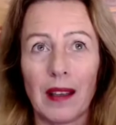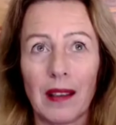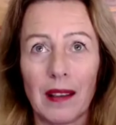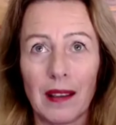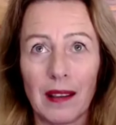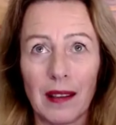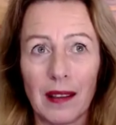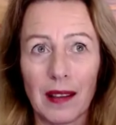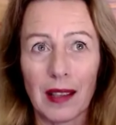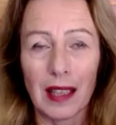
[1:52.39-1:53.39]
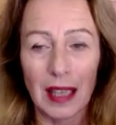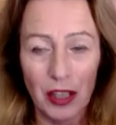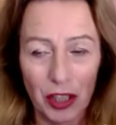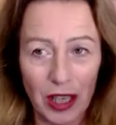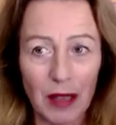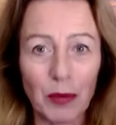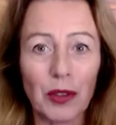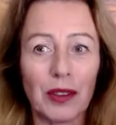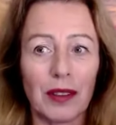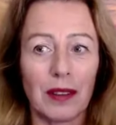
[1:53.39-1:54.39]
eh,
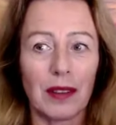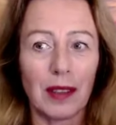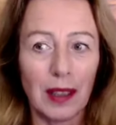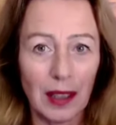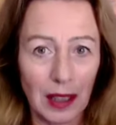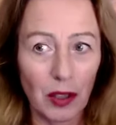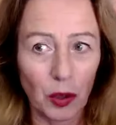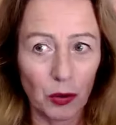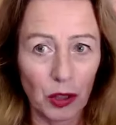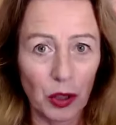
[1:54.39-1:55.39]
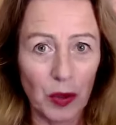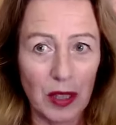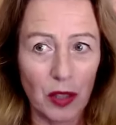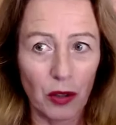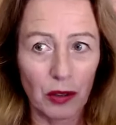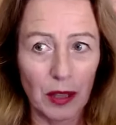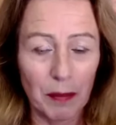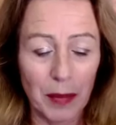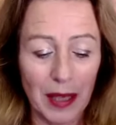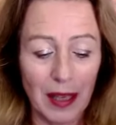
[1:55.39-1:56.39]
cresciamo in continuazione
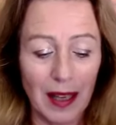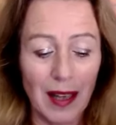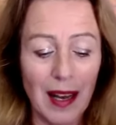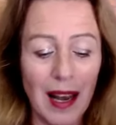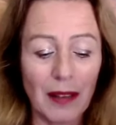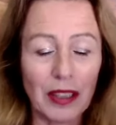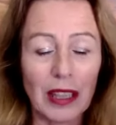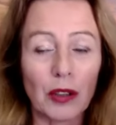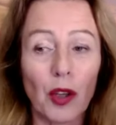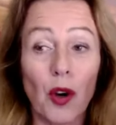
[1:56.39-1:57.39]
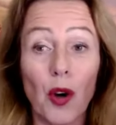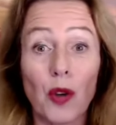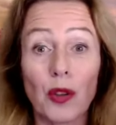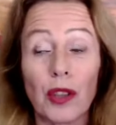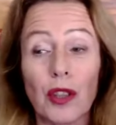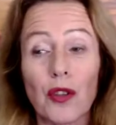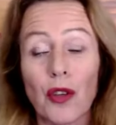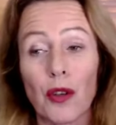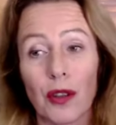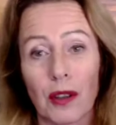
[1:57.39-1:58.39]
perché la vita di ogni
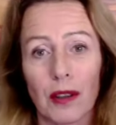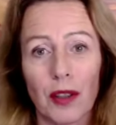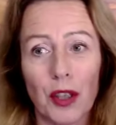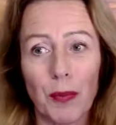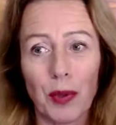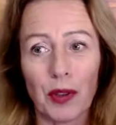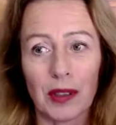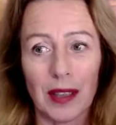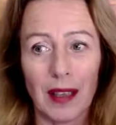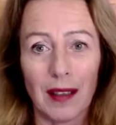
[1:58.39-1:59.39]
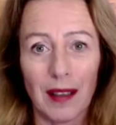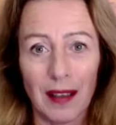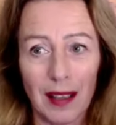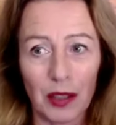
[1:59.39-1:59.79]
giorno ci porta le